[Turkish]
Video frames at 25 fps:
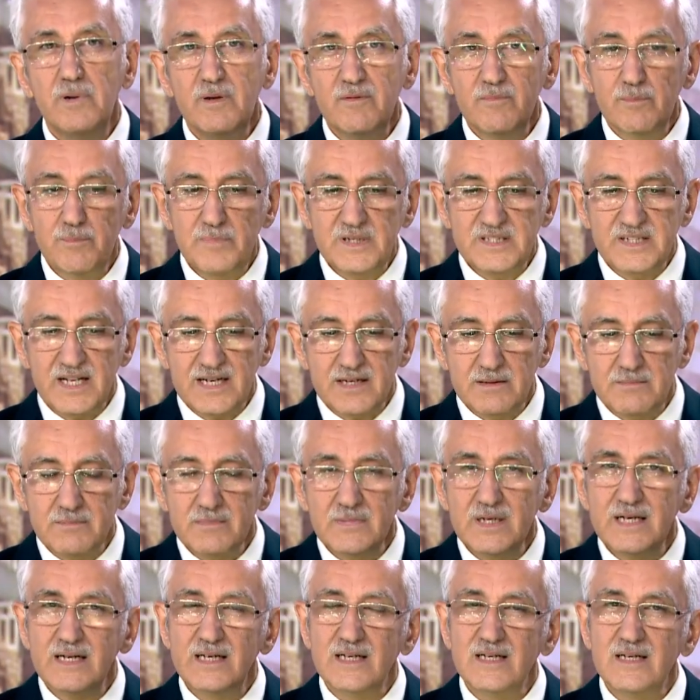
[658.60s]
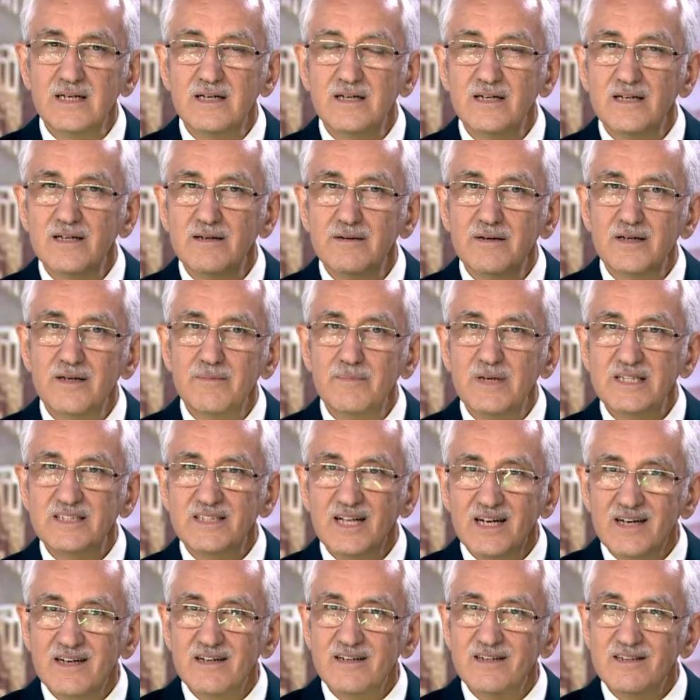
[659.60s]
Bir takım e,
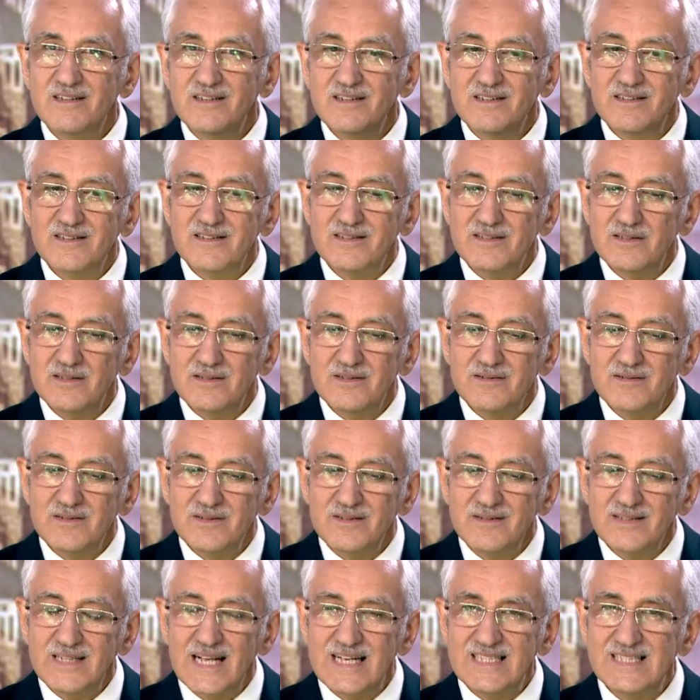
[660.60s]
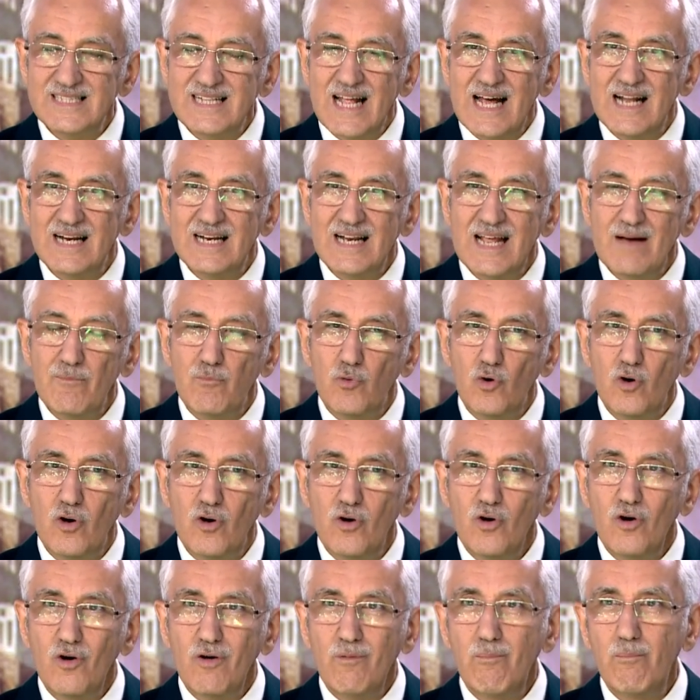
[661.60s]
meta e, tezlerle bu
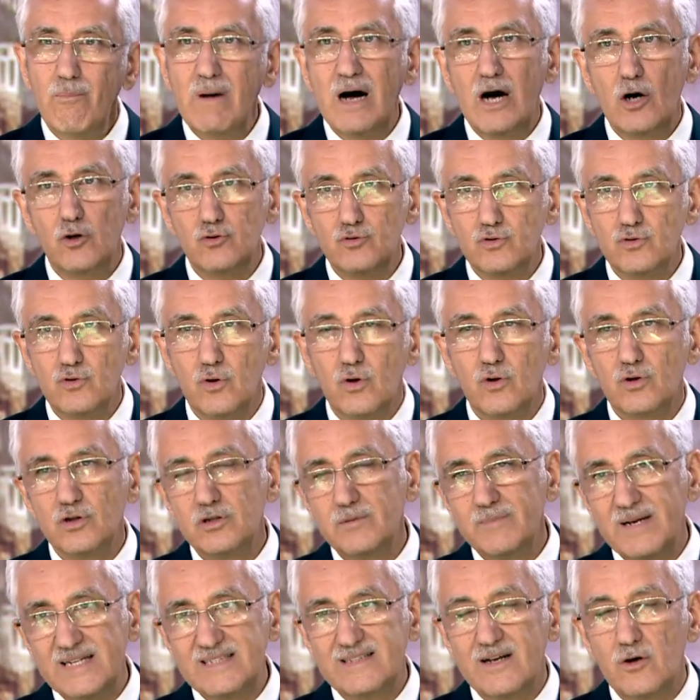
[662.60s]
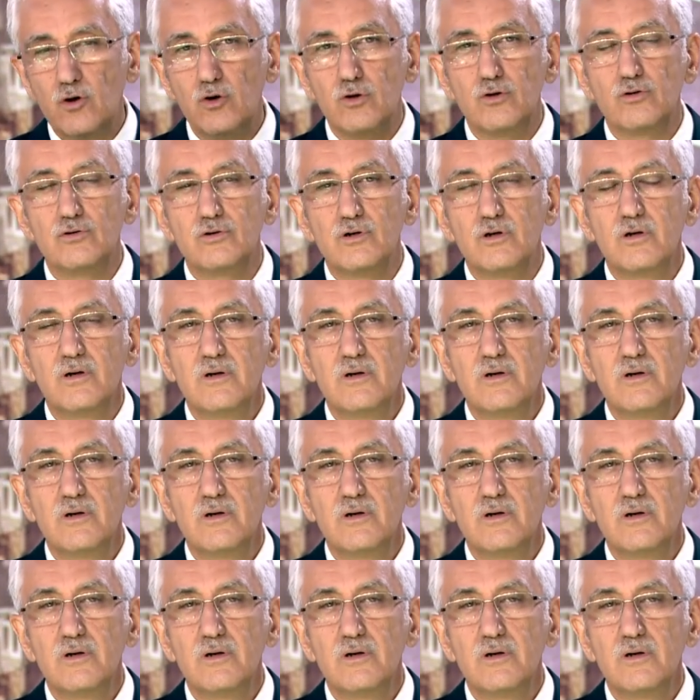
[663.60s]
Mao Tun oldu, Mete oldu.